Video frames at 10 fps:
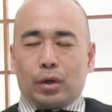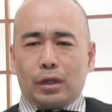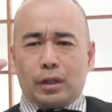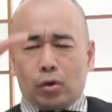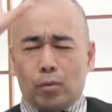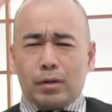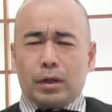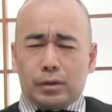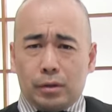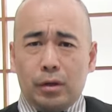家できたら困る
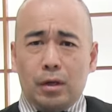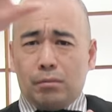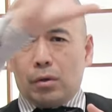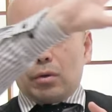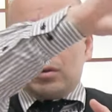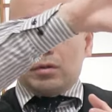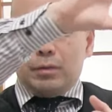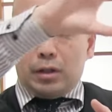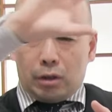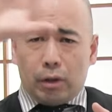わけですよ。モンゴル人
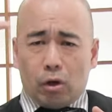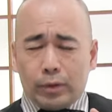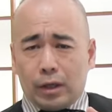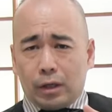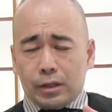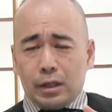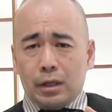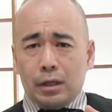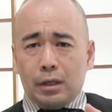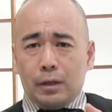民共和国みたいな感じでね。